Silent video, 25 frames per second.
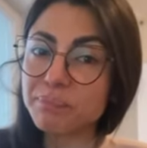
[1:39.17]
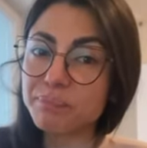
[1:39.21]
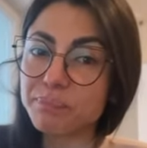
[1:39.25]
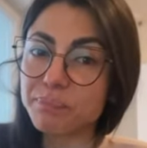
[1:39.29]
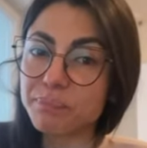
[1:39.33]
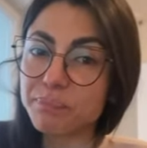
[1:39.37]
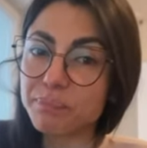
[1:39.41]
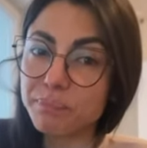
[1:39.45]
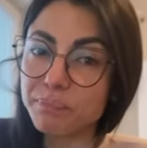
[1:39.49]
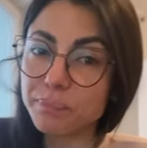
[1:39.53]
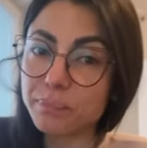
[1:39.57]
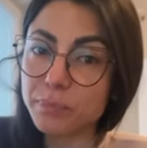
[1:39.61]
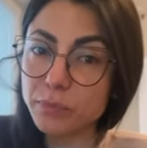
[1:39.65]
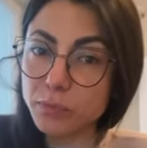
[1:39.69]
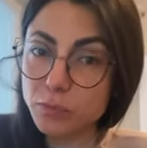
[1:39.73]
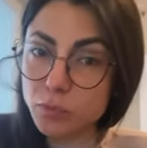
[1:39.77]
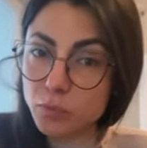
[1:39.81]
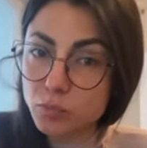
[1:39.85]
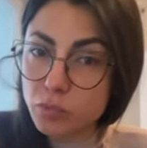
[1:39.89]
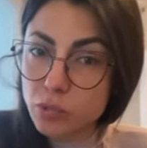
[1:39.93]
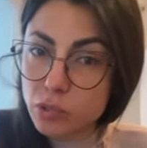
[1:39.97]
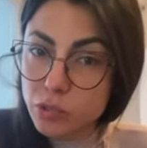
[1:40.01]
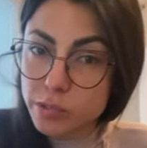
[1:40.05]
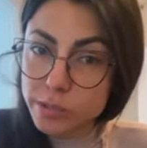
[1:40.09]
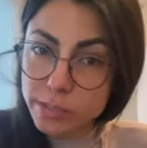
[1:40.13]
Ähm, zum
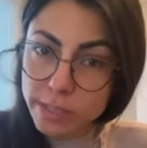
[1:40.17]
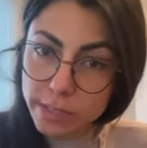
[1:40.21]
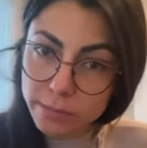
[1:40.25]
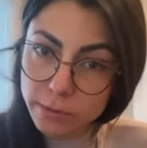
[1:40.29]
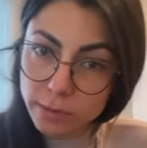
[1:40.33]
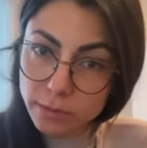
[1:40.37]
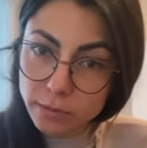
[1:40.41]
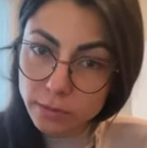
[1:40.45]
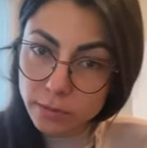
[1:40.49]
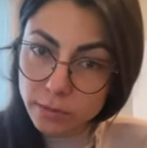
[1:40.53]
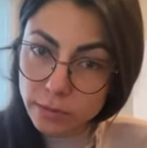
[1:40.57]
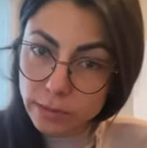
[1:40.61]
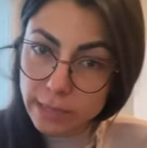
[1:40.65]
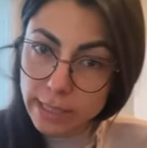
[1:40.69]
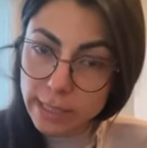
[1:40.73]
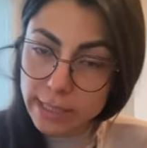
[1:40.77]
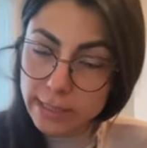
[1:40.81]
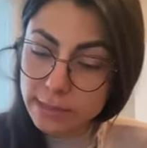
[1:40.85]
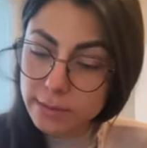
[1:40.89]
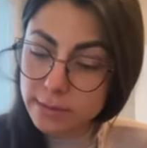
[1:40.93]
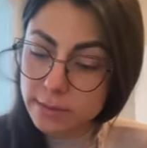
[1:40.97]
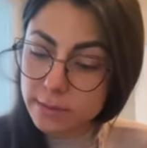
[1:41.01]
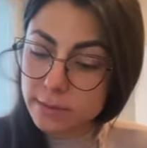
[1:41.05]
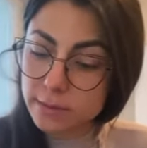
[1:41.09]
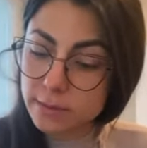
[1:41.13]
Schluss habe ich noch ein
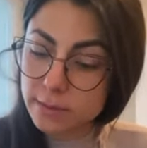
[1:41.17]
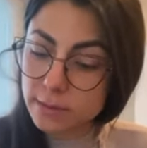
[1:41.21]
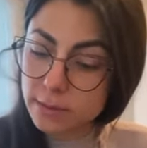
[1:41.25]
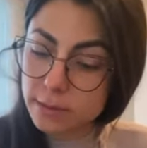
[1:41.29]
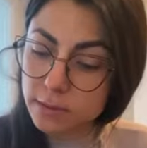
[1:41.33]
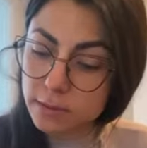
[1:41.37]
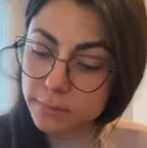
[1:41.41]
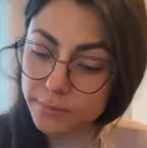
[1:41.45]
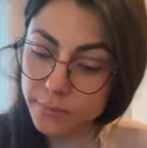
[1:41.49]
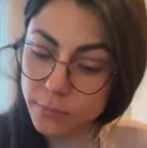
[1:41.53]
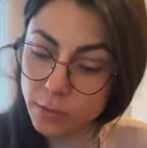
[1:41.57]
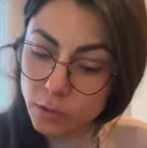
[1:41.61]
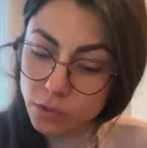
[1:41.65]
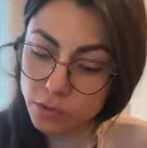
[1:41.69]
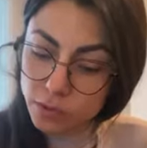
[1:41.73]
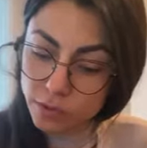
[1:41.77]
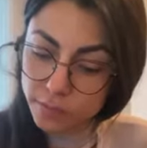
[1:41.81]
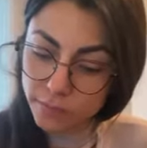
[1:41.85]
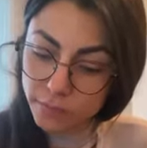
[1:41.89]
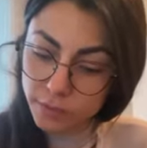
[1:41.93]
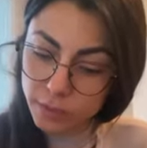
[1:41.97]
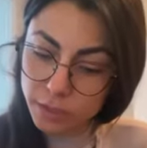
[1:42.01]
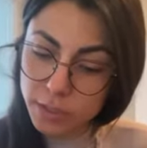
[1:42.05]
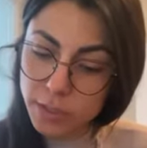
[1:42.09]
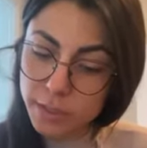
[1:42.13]
kleines
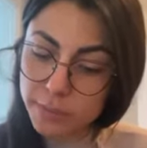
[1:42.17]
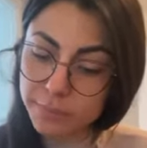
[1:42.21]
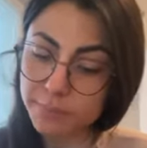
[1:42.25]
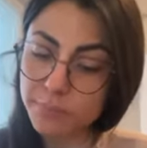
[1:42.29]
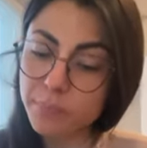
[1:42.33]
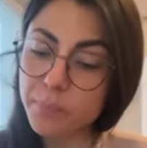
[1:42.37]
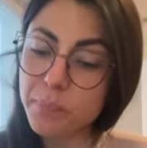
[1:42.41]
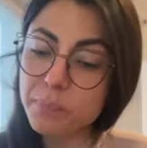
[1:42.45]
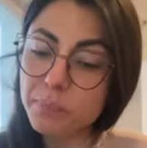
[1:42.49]
Schlusswörtchen.